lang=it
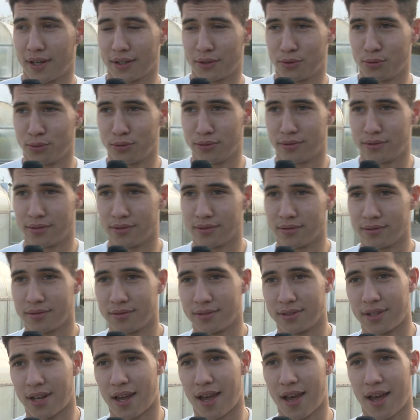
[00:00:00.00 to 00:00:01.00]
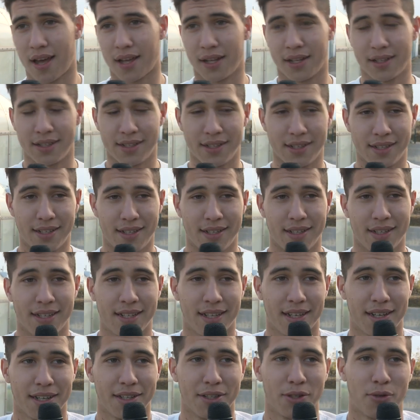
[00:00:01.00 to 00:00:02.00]
a tutto, cioè ha delle
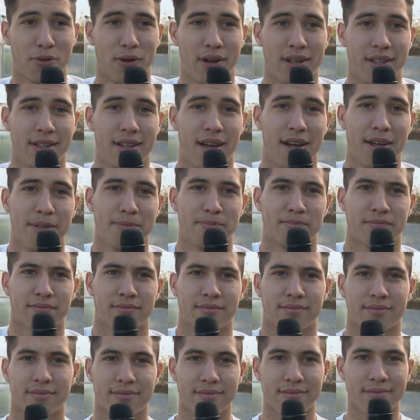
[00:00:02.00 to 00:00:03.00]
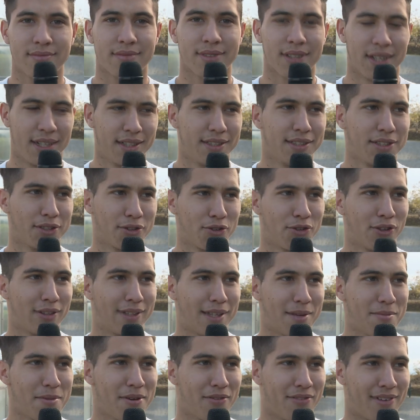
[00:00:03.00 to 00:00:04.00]
grandi qualità, e se
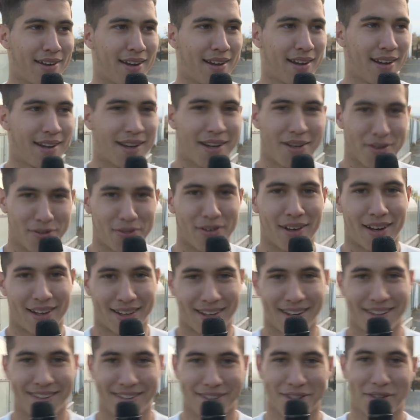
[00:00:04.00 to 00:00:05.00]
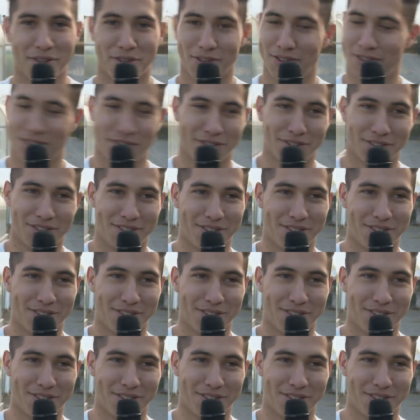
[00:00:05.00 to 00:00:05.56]
ascolta me farà, farà grandi cose, sono